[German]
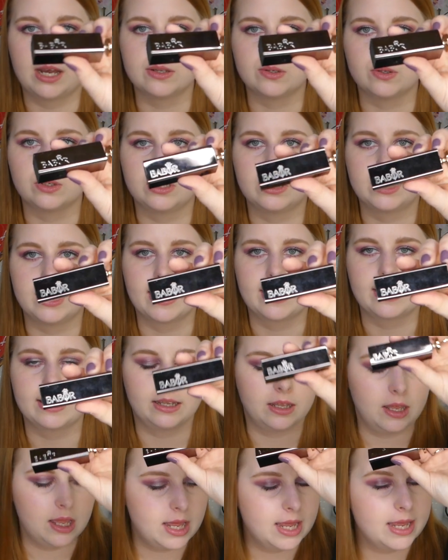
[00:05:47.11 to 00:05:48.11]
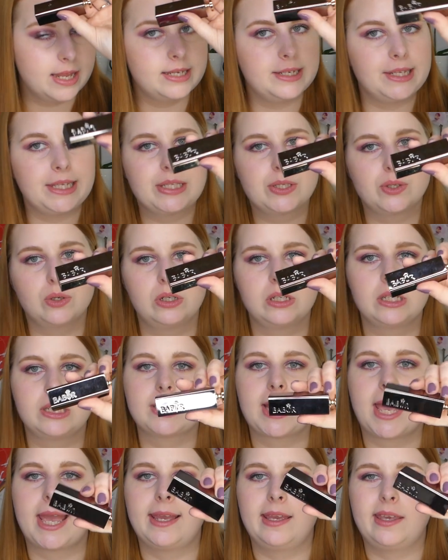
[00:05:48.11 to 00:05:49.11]
Also ich denke, den sollte
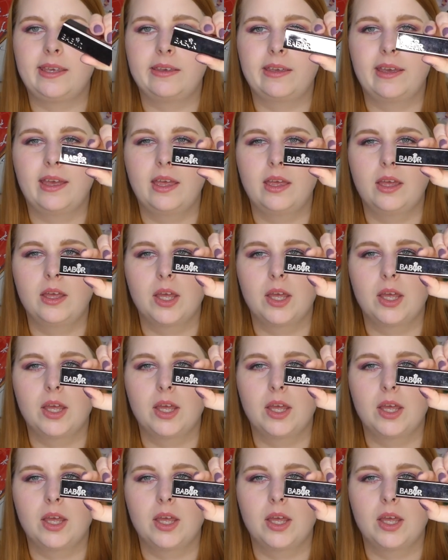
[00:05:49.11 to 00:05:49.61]
ich eigentlich